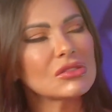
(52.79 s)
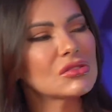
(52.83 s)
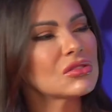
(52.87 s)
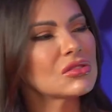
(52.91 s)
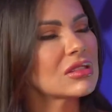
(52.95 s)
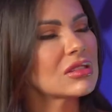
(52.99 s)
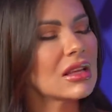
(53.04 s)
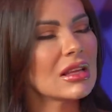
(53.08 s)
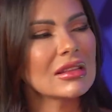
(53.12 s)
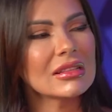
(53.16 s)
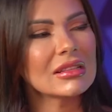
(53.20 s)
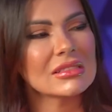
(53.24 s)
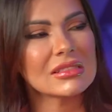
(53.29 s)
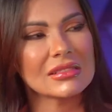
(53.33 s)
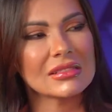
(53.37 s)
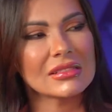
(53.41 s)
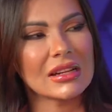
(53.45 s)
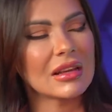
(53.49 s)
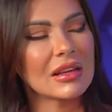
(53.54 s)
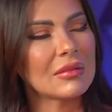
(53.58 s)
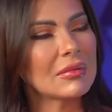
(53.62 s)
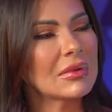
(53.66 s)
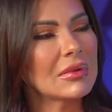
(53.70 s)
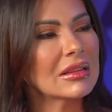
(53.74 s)
ustedes
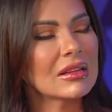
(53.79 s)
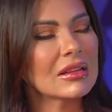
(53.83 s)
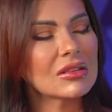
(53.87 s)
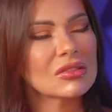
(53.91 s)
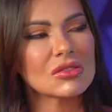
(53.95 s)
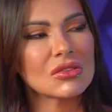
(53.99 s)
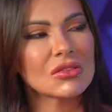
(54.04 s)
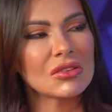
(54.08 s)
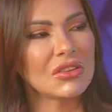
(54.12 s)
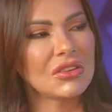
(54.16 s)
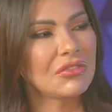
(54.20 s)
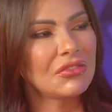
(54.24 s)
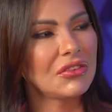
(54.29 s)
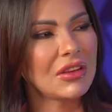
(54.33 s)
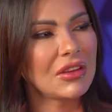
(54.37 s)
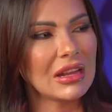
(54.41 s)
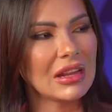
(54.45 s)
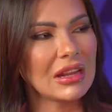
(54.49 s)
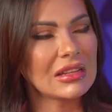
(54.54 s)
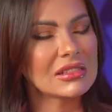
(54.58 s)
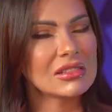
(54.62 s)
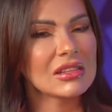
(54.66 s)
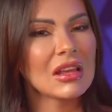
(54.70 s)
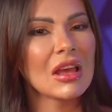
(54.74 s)
necesariamente no son
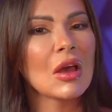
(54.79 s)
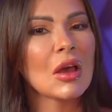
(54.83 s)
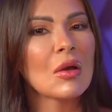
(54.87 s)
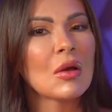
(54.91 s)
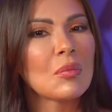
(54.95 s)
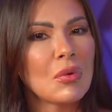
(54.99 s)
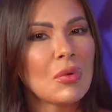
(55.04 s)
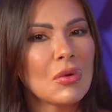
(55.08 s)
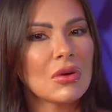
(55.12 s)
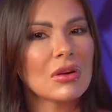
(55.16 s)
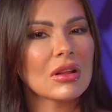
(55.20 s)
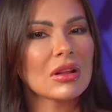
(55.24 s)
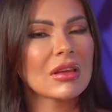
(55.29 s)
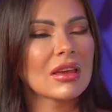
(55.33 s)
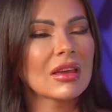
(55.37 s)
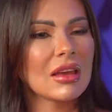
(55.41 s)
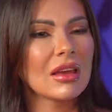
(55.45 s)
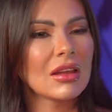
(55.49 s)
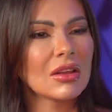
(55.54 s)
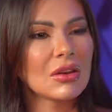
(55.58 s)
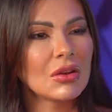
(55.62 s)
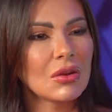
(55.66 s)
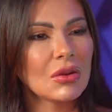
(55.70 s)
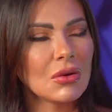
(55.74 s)
infieles,
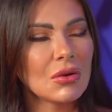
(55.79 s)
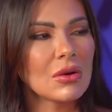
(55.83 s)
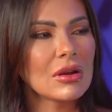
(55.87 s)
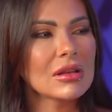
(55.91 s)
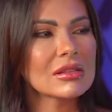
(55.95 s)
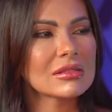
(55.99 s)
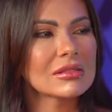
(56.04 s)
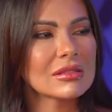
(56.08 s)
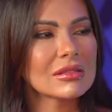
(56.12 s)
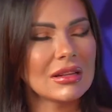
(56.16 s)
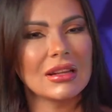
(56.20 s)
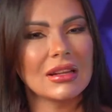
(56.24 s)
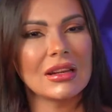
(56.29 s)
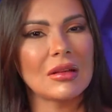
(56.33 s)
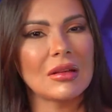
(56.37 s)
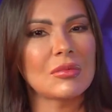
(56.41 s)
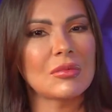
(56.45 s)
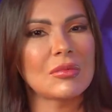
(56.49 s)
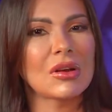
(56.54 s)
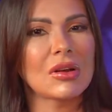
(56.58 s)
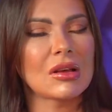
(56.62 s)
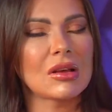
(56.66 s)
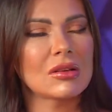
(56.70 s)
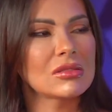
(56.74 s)
porque no estén
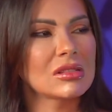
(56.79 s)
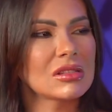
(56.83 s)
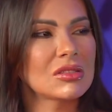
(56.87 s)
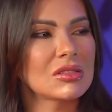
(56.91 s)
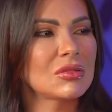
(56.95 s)
enamorados de